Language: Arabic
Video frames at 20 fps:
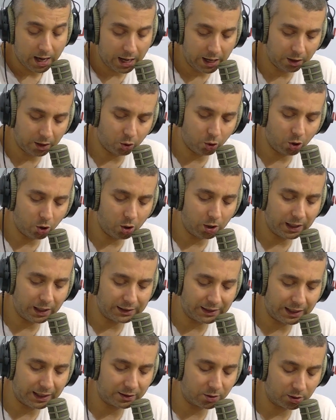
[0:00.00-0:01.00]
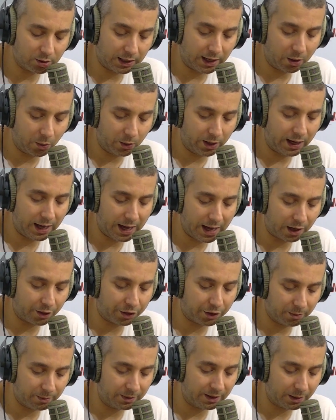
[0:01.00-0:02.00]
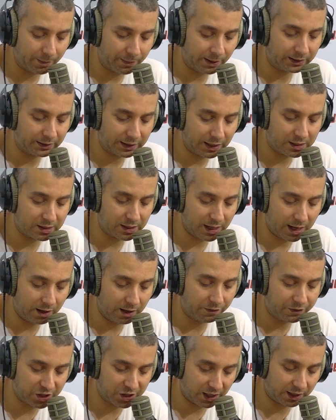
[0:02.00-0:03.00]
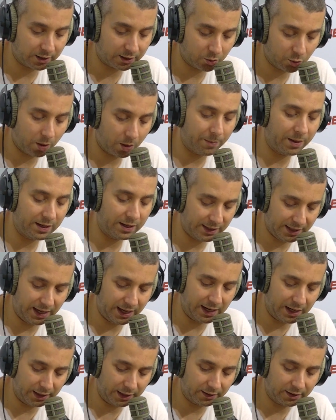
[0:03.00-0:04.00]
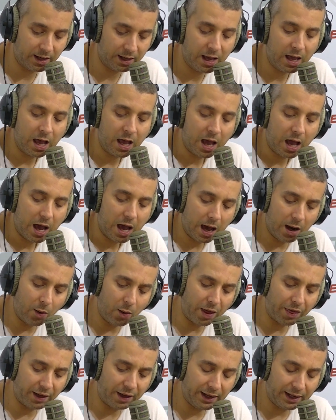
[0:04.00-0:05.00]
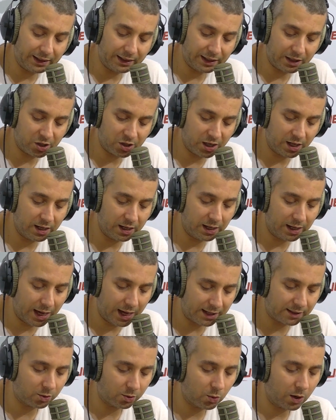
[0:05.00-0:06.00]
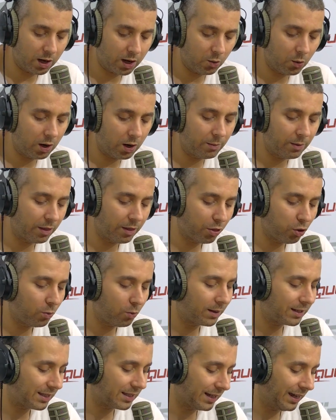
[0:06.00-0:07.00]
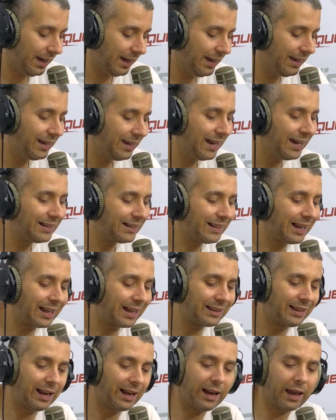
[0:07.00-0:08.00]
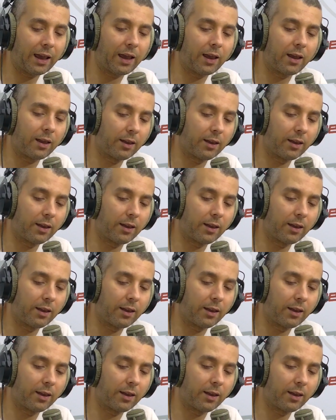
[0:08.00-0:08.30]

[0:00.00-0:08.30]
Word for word: الكورونا تحصد أرواح أكثر من 14 ألف شخص وما زالت الوضع يتجه للأسوأ والمنظومة الصحية تختنق